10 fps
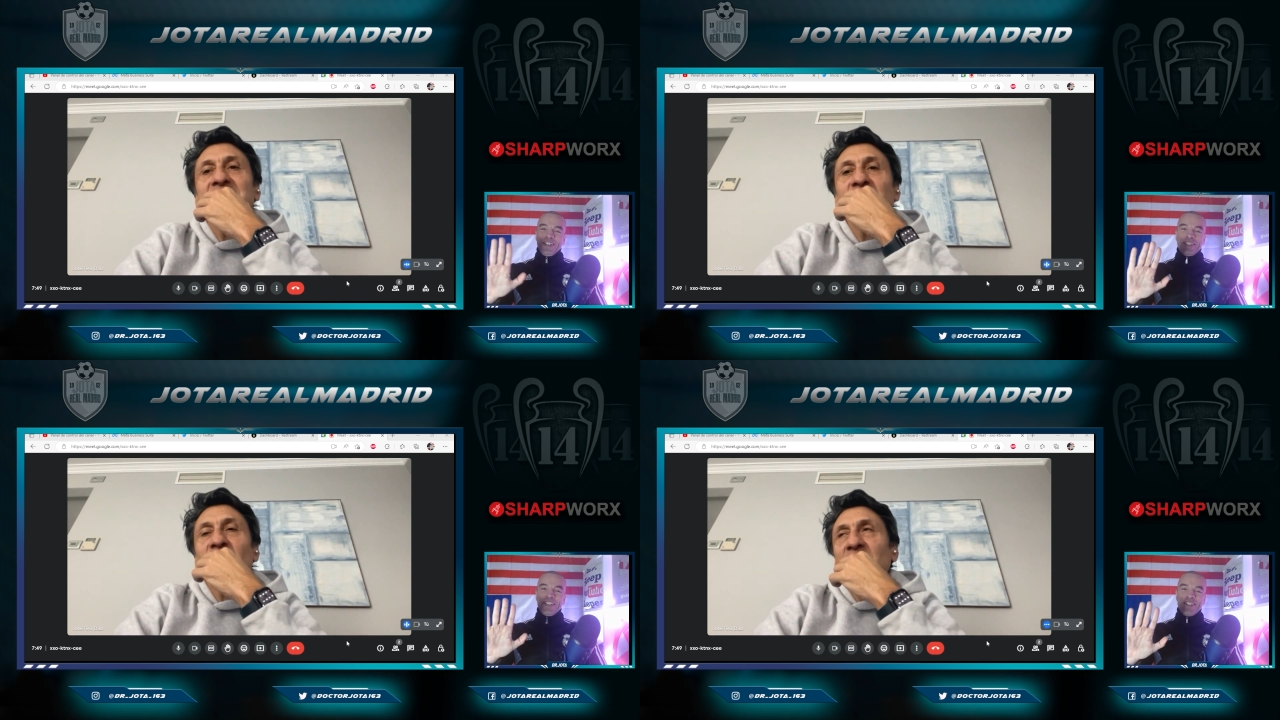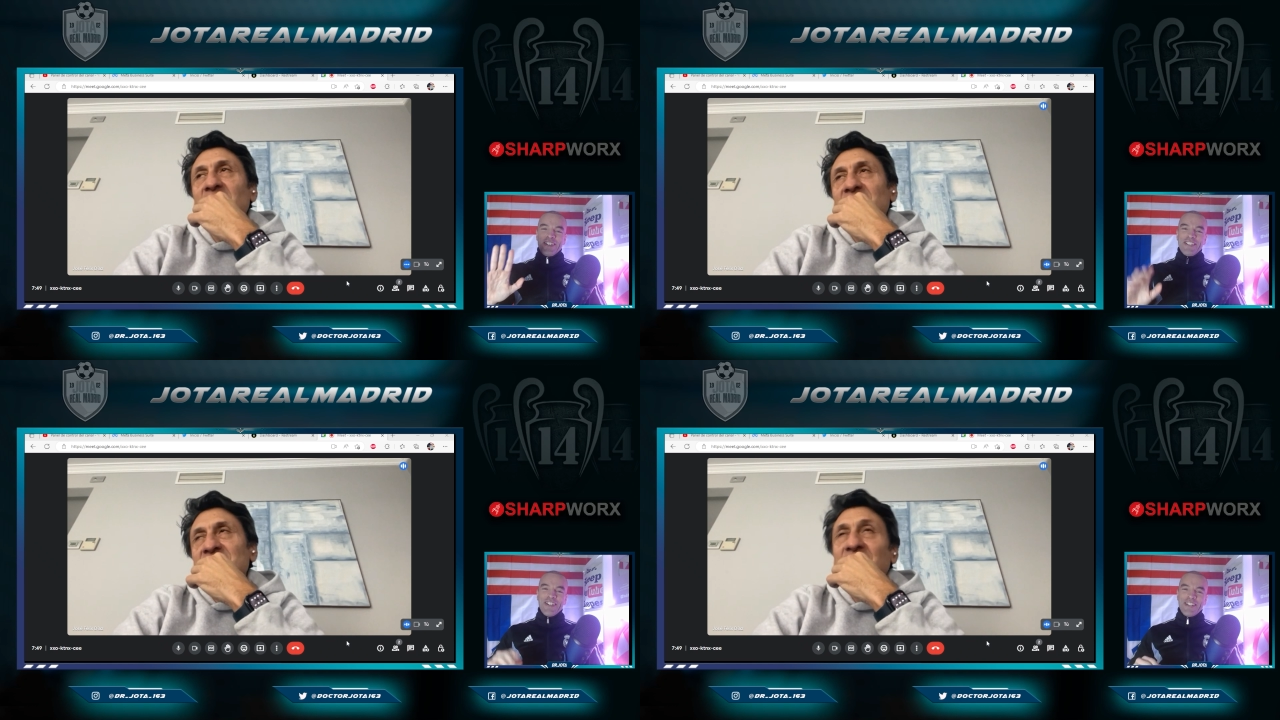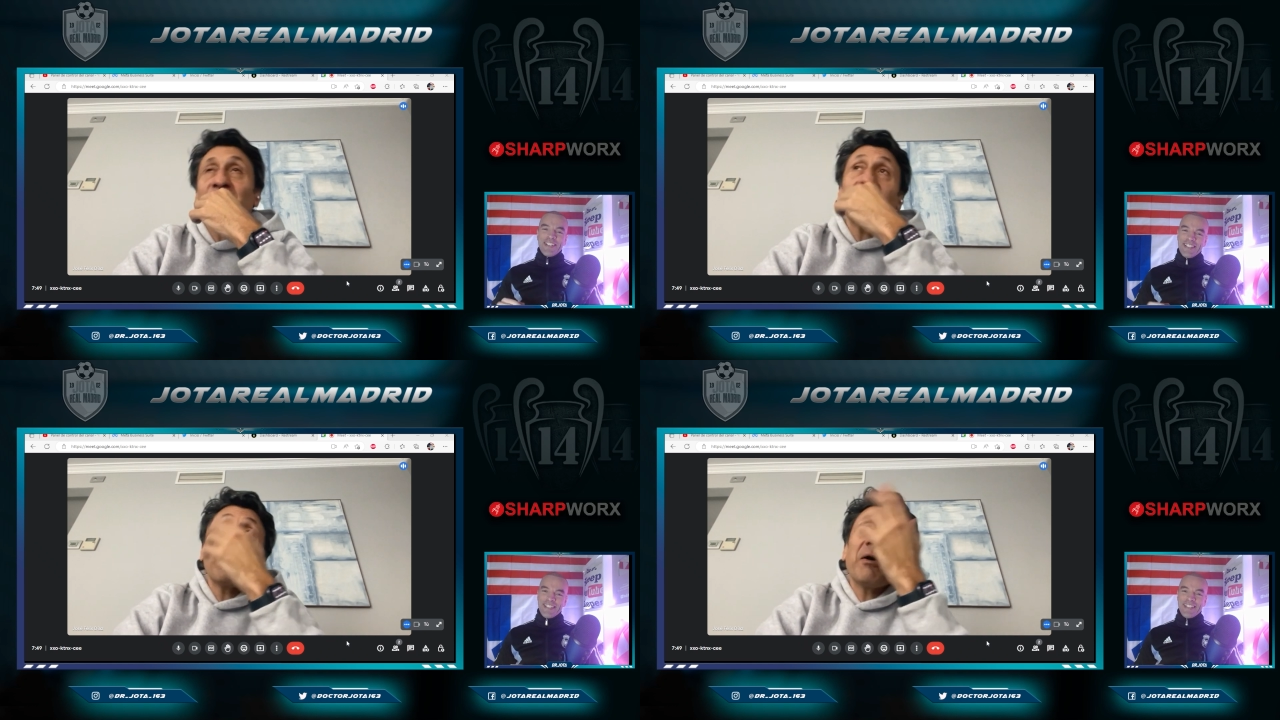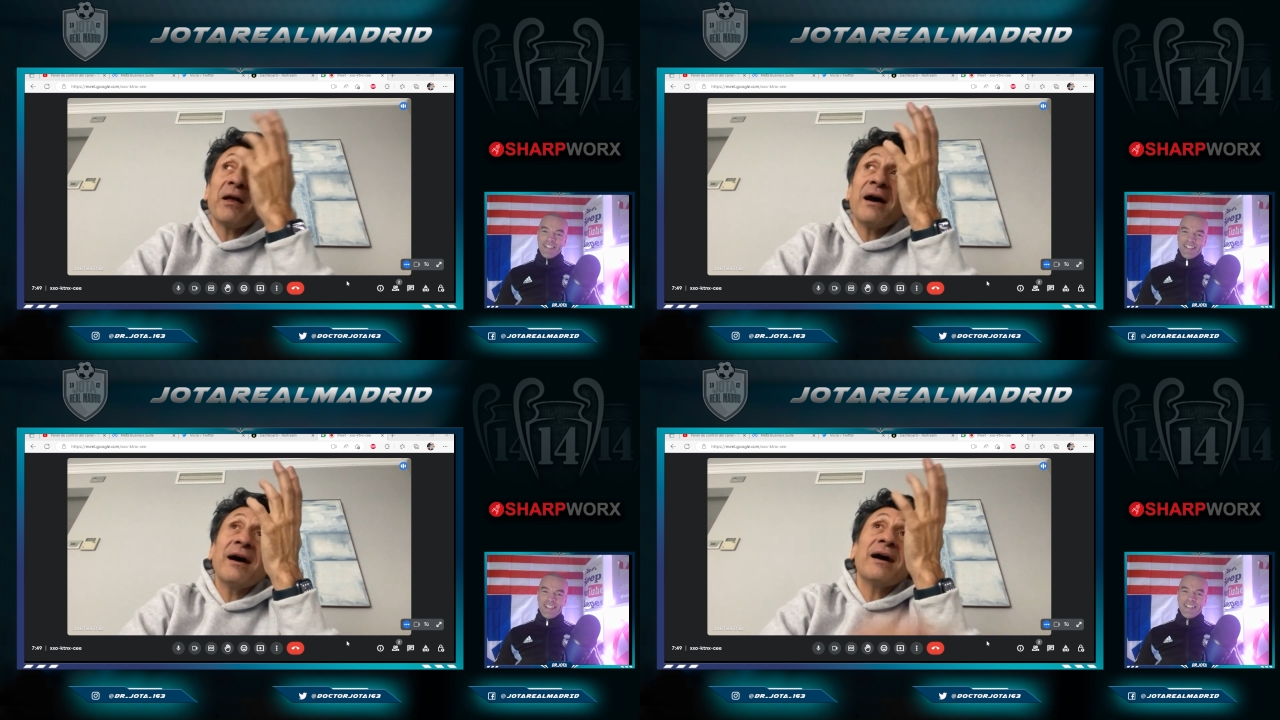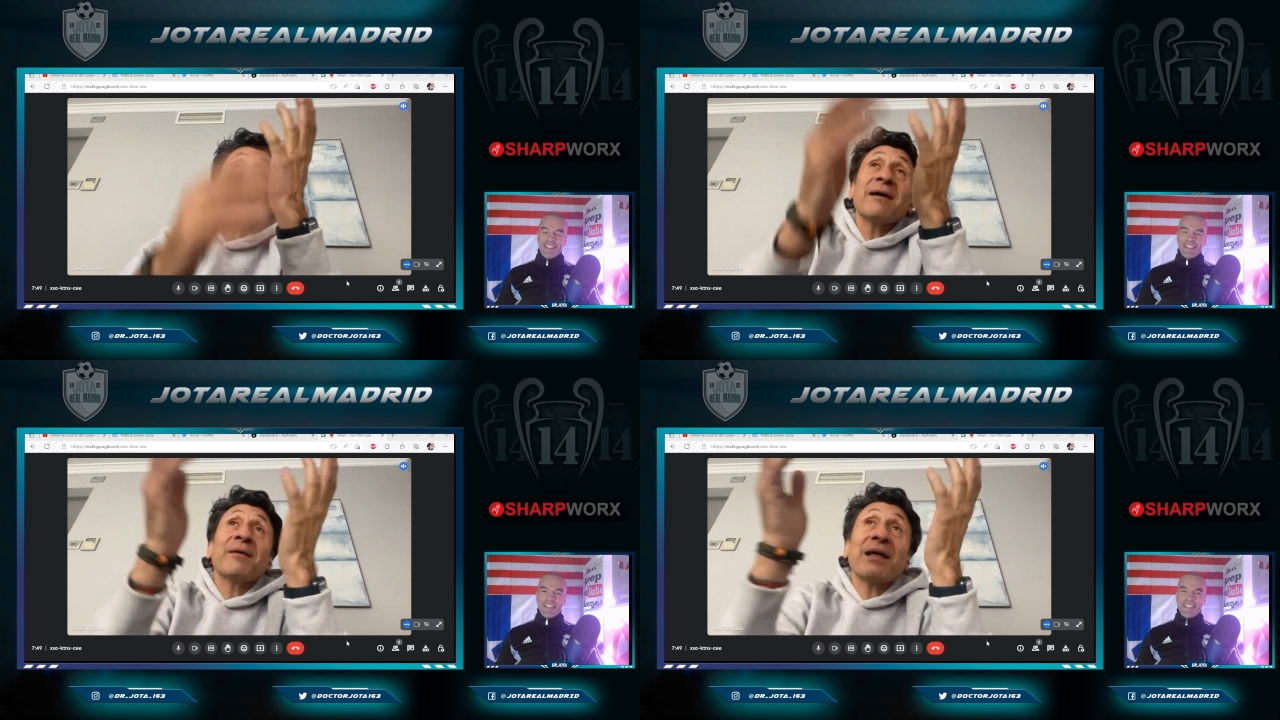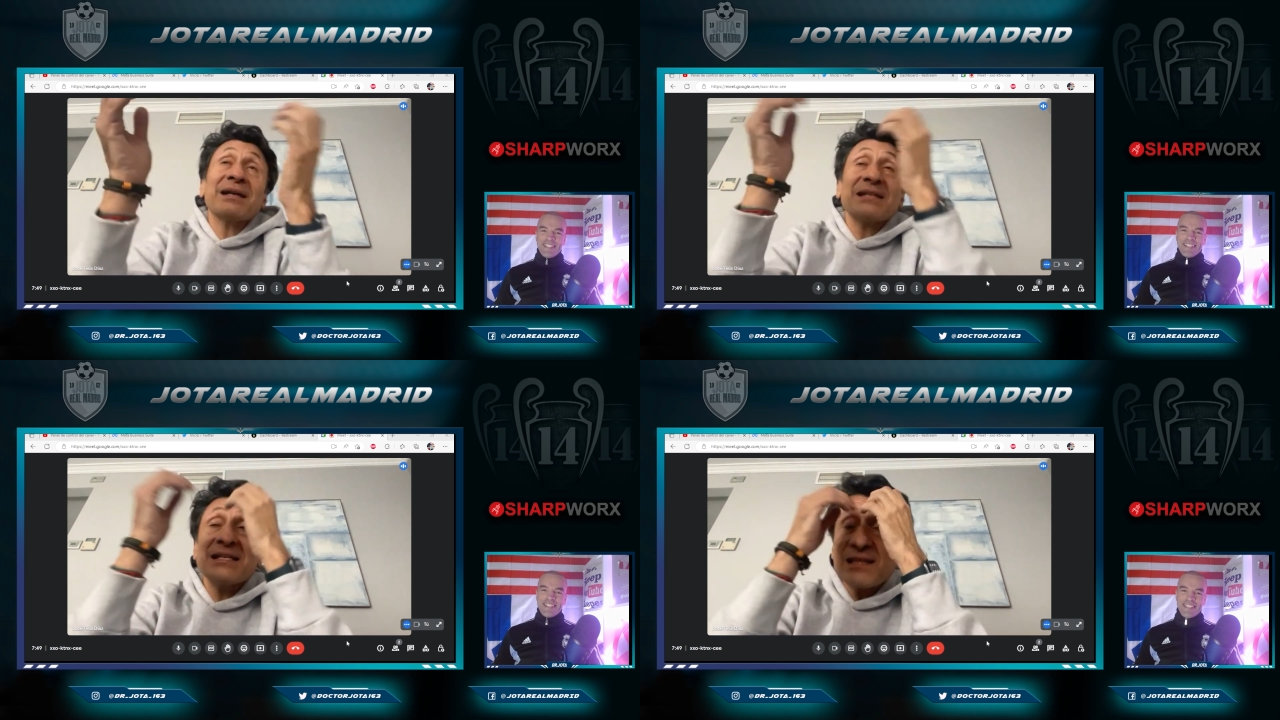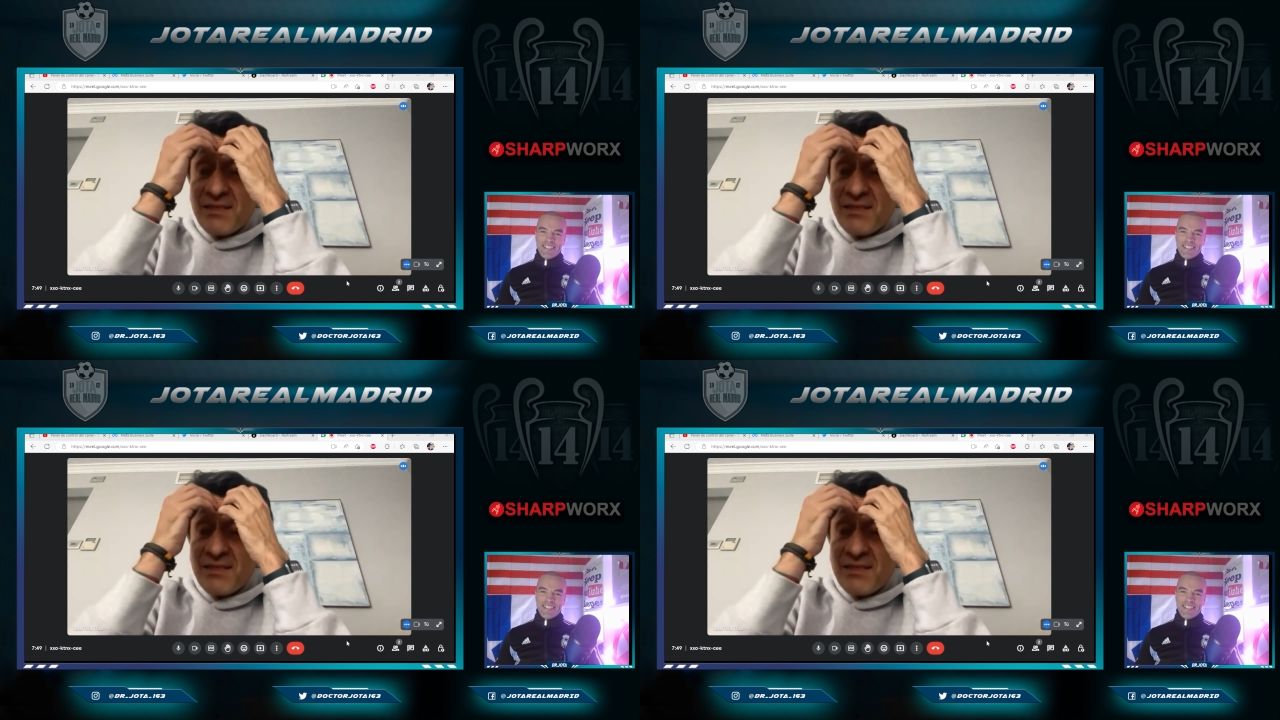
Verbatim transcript: o no? Sí, sí, bueno, ahora es